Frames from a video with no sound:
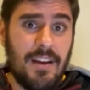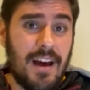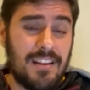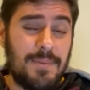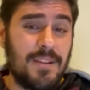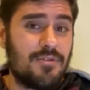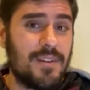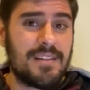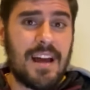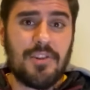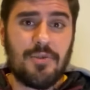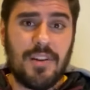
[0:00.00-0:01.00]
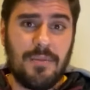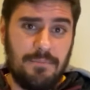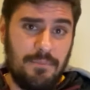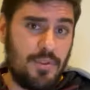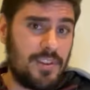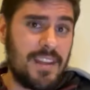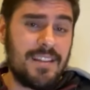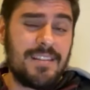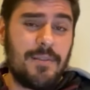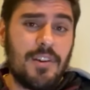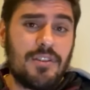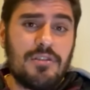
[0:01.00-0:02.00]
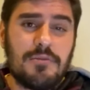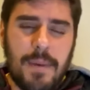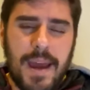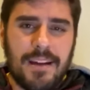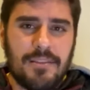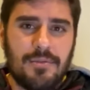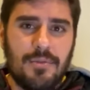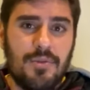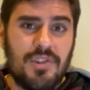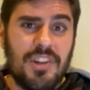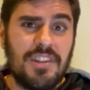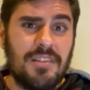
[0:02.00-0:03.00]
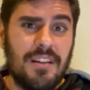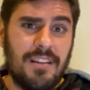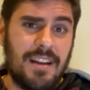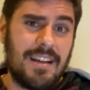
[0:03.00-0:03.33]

As pessoas acham que por ter esse retrospecto, o Tite,